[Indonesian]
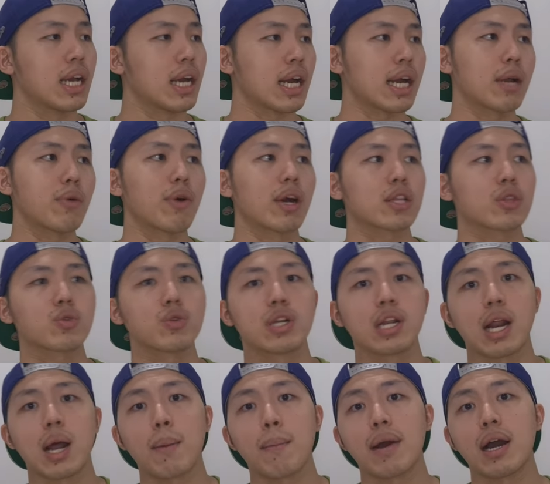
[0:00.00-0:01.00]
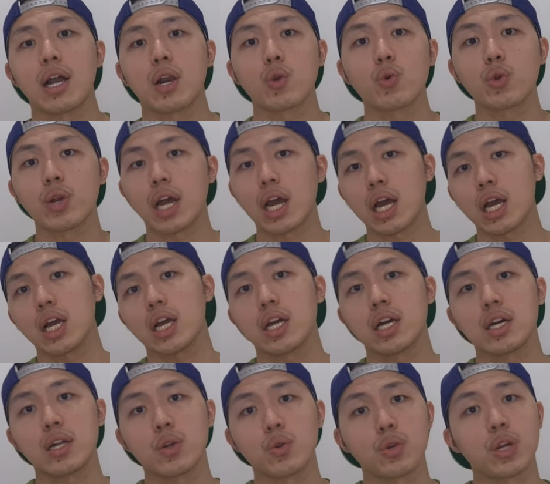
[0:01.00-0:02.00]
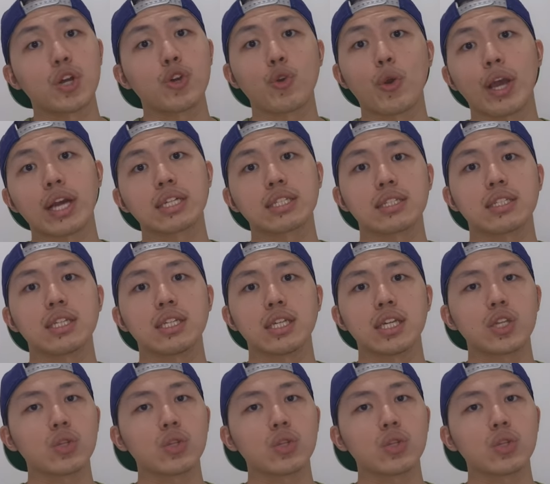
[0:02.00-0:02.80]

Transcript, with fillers: Kayak waktu drama Luna Luna UST